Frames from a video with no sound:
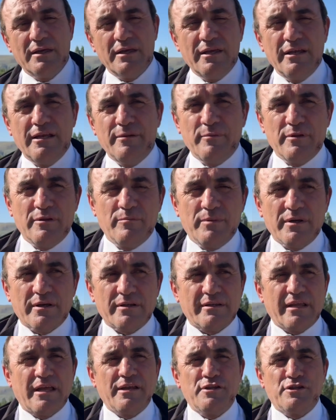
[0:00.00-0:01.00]
İlimiz
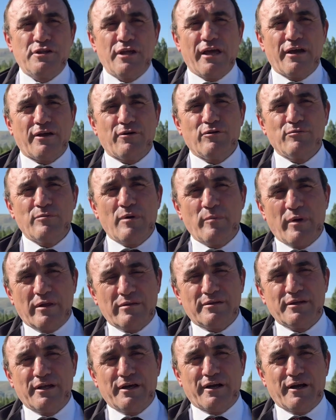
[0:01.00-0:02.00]
bir deniz şehri
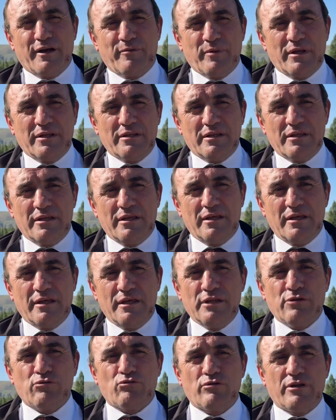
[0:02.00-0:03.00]
olmamasına rağmen e,
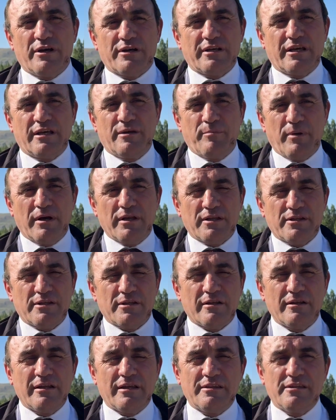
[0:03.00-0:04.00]
iç sulardaki
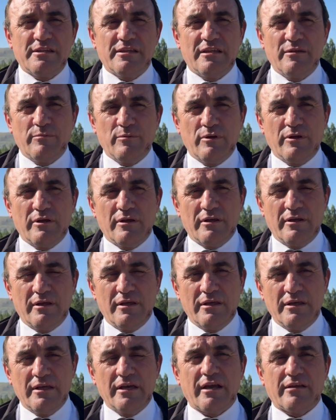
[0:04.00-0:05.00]
balıkçılıklar ciddi bir e,
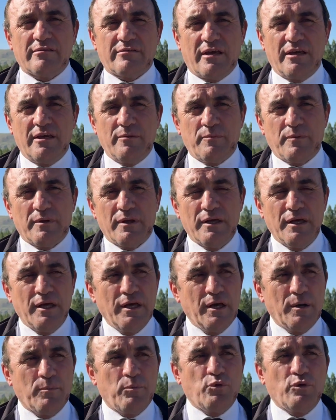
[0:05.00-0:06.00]
yere sahip.
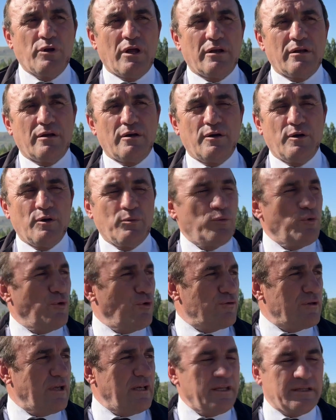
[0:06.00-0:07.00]
Bundan e, bu
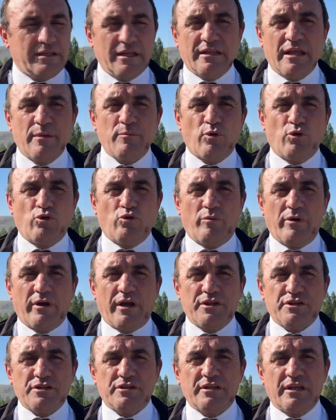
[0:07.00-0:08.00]
özellikle Demirözü
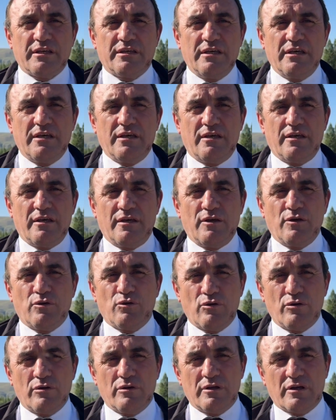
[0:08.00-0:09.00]
Barajı'ndaki
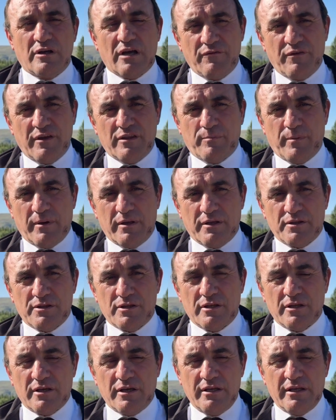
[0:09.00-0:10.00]
kafes
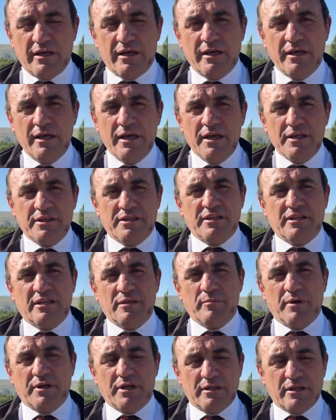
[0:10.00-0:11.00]
balıkçılığıyla
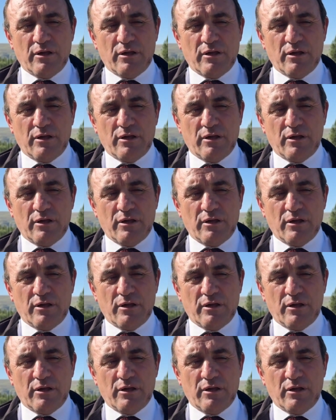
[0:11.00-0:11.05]
ciddi manada